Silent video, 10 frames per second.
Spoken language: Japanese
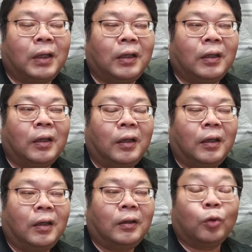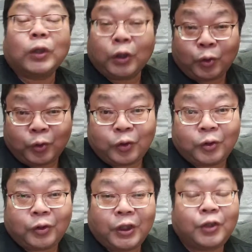まあ、動作す
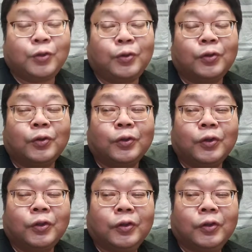るっていう、